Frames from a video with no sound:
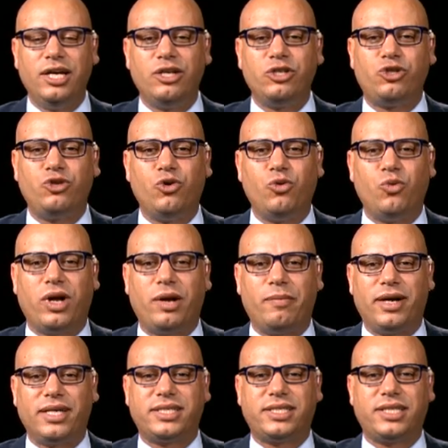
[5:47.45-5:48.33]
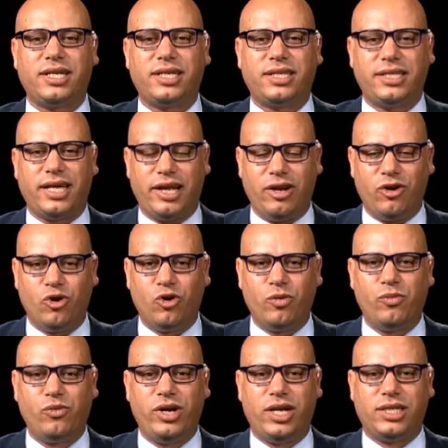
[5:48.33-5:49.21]
شنو هو المصير
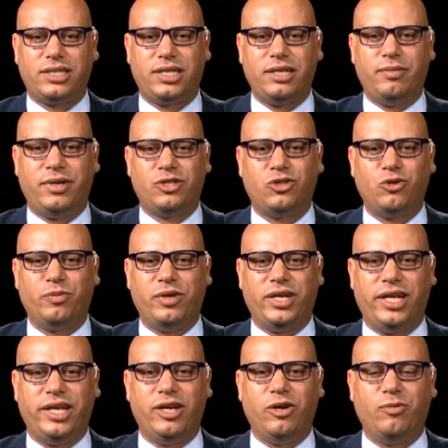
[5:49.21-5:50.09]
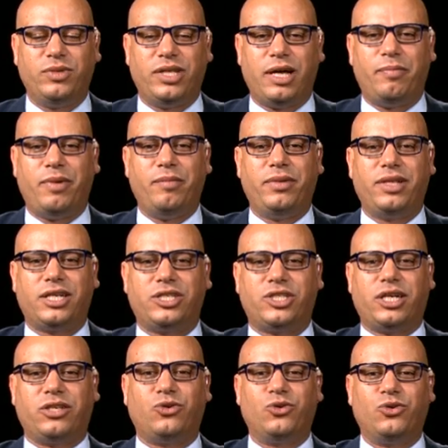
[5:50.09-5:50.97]
ديالهم والناس اللي محسوبين عليهم دابا من
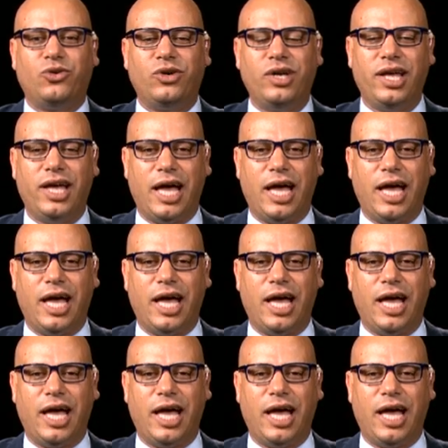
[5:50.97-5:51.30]
رجعتوا